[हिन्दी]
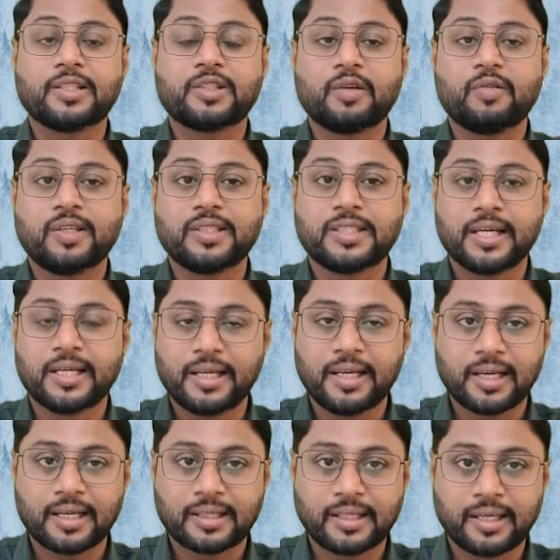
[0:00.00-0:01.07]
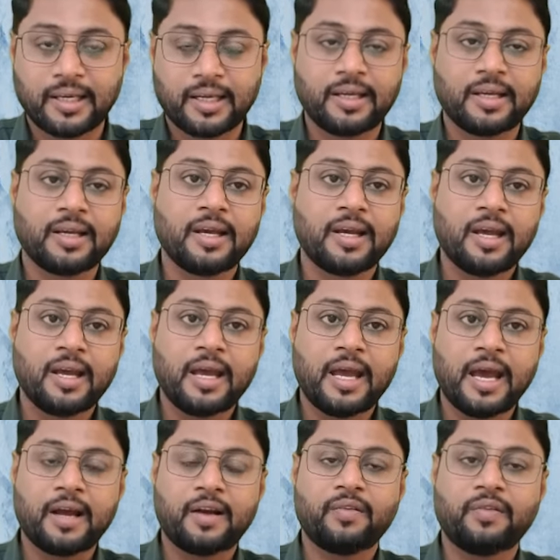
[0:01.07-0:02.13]
है वो जड़ने लगते हैं
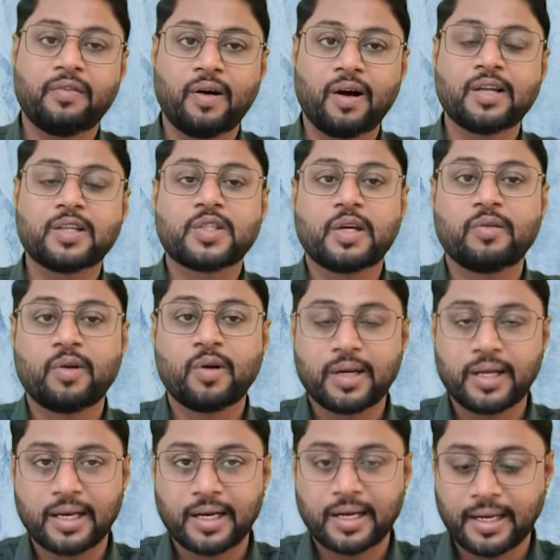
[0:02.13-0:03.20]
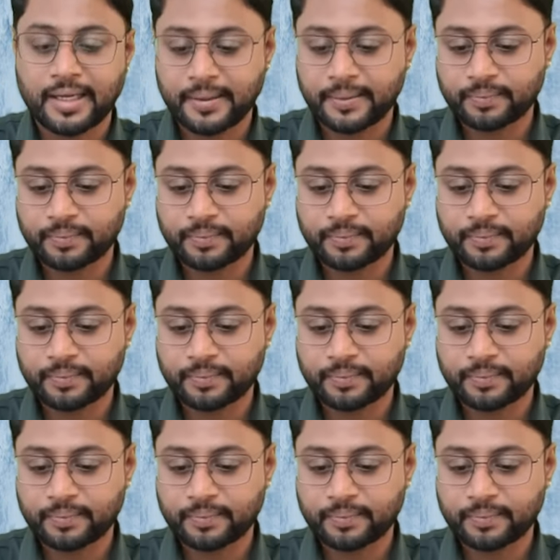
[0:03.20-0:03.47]
हेयर फॉल जो है वो होने लगा है